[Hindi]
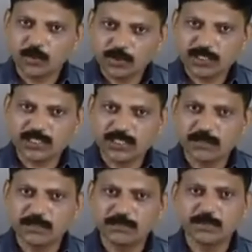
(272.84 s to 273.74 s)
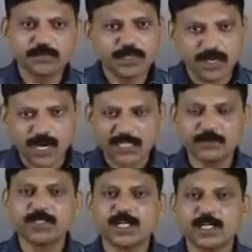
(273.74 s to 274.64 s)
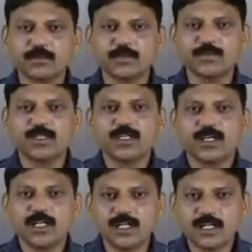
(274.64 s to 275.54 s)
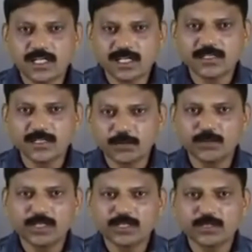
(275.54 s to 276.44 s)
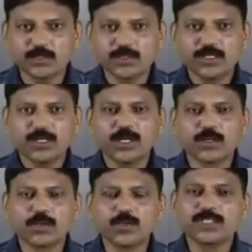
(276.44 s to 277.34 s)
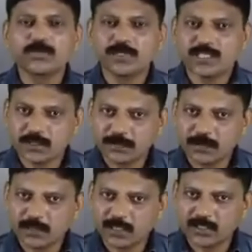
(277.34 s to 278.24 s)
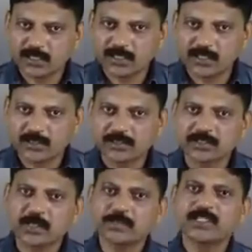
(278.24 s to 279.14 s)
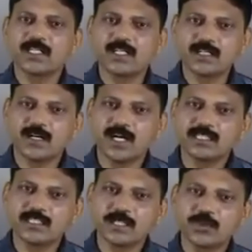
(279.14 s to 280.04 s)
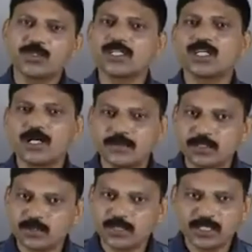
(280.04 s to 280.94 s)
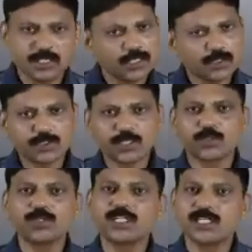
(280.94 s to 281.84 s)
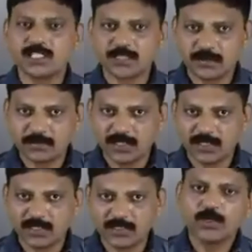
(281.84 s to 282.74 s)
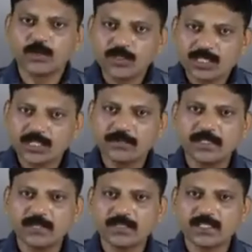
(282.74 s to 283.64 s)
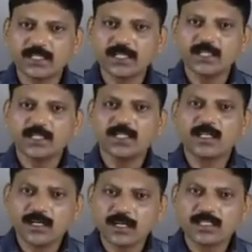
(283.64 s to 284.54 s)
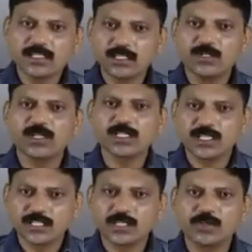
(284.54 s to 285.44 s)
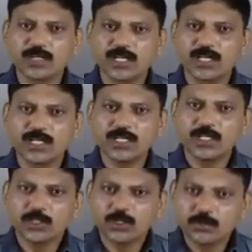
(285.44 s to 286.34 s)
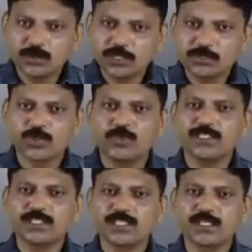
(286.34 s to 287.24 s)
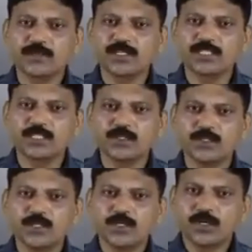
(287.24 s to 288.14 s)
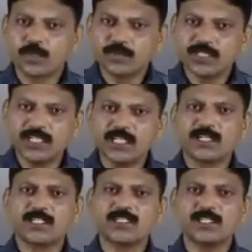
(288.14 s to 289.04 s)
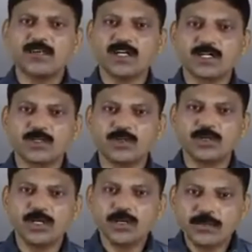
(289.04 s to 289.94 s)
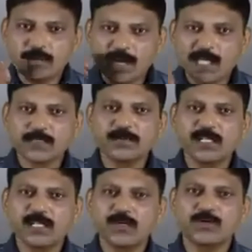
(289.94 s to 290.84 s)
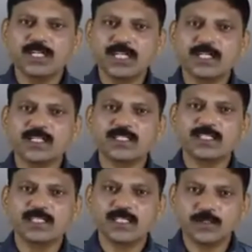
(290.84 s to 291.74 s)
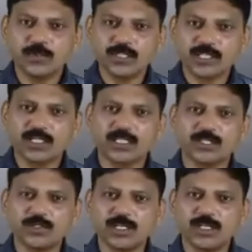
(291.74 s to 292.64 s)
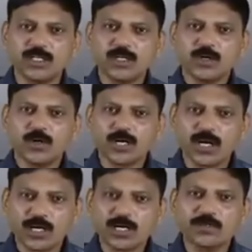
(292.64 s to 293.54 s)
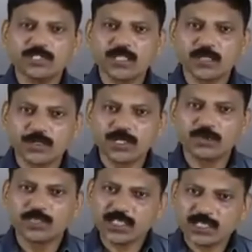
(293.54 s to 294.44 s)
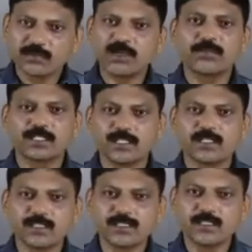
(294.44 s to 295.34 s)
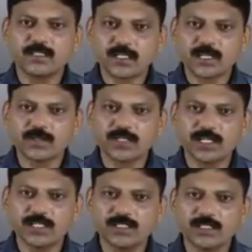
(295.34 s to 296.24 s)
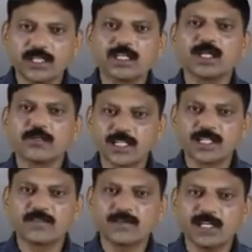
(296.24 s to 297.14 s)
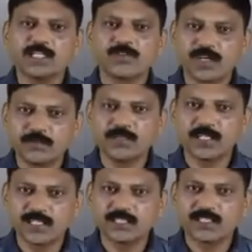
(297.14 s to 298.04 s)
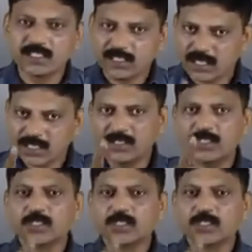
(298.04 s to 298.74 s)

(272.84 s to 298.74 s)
उस स्टेटमेंट पर मैं आज भी कायम हूं लेकिन डब्ल्यू रोज अपने स्टेटमेंट बदलता है तब से लेकर आज तक रोज अगर आप देखोगे तो उसके रोज नए स्टेटमेंट मिलेंगे उन्होंने ये भी दावा किया कि अगर किसी को लगता है कि कोरोना है तो मुझे उस कोविड सेंटर पर ले चलो और मुझे 21 दिन वहां रखो मैं मास्क भी नहीं लगाऊंगा 21 दिन तक उनके साथ रहूंगा और अगर मुझे कोरोना हो जाए तब आप बताना कि कोरोना है इतना बड़ा दावा इस वर्ड में अगर किसी ने किया है